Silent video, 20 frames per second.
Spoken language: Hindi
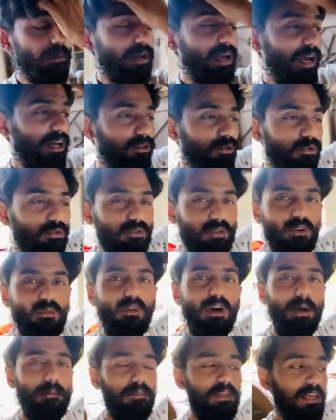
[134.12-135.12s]
है यार दोस्तों
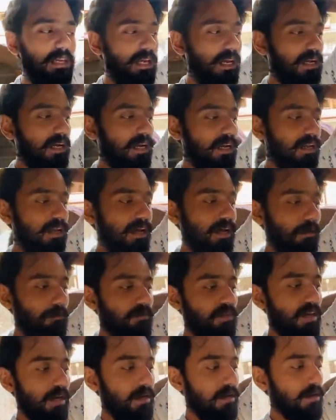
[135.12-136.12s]
वो हमने ये करना है
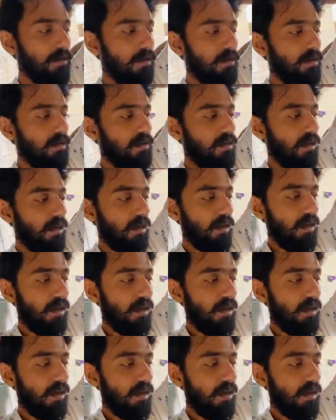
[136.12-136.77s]
हमजा कि